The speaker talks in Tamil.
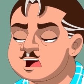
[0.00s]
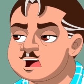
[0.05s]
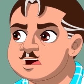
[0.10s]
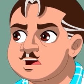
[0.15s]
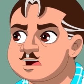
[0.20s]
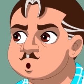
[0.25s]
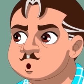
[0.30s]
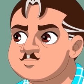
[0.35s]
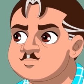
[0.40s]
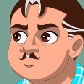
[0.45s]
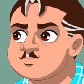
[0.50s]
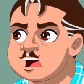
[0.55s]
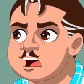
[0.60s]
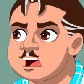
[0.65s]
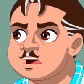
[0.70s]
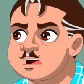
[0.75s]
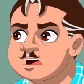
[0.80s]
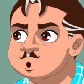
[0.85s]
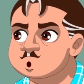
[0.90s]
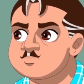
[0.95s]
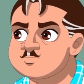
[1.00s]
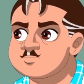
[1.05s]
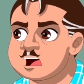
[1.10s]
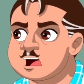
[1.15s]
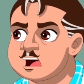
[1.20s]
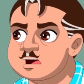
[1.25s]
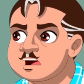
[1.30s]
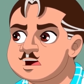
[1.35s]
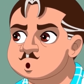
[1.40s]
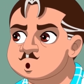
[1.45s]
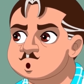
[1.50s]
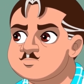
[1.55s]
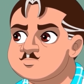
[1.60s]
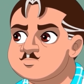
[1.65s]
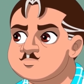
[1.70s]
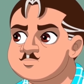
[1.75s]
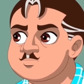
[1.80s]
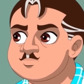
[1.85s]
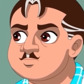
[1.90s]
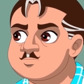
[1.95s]
பூஜை அறையில விளக்கு ஏத்தல
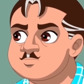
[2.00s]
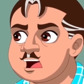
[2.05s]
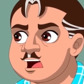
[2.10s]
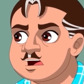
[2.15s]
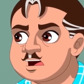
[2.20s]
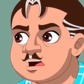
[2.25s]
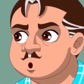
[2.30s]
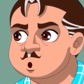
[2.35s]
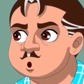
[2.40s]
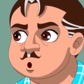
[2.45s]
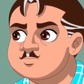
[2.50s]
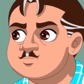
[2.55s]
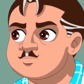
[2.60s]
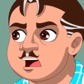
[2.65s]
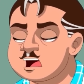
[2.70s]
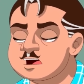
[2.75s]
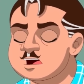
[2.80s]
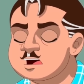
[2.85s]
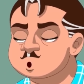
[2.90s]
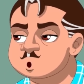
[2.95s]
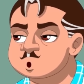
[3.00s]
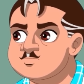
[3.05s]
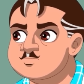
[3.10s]
ஒரு கற்பூரம் கூட